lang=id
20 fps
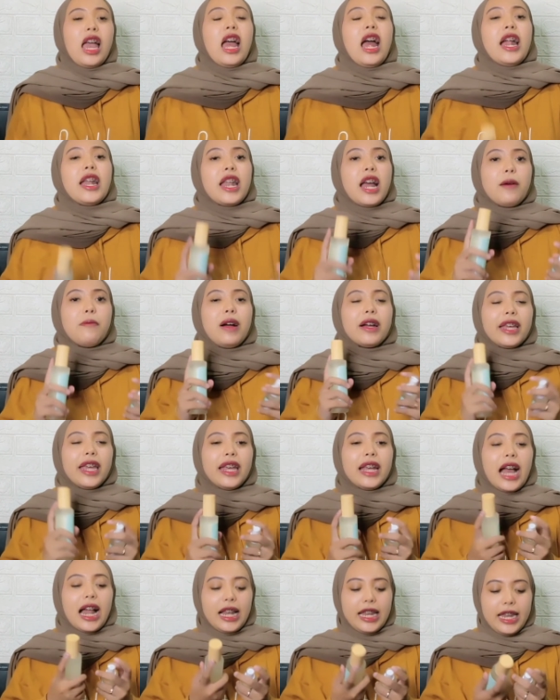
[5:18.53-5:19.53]
Nah
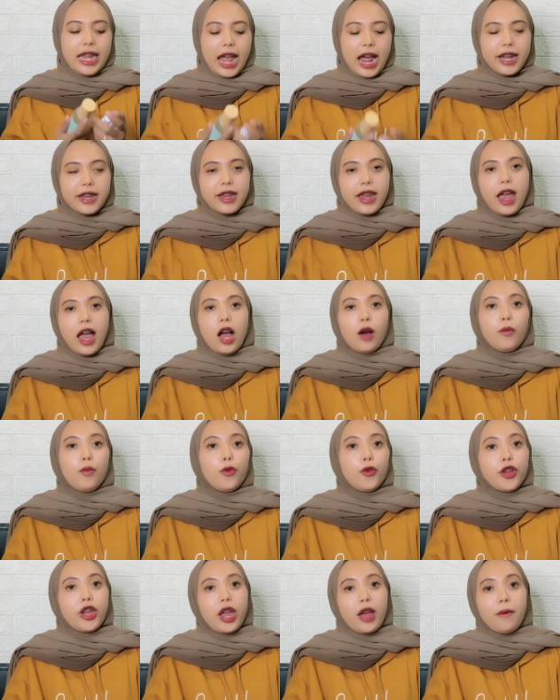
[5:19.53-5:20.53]
bagi kalian yang
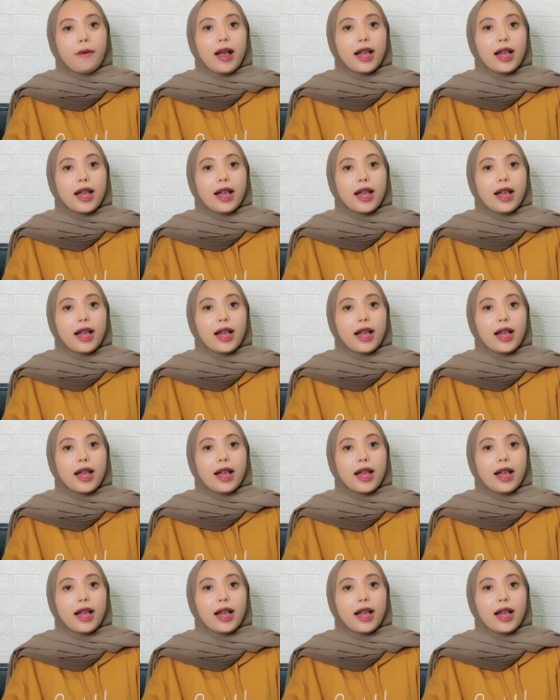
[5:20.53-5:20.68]
punya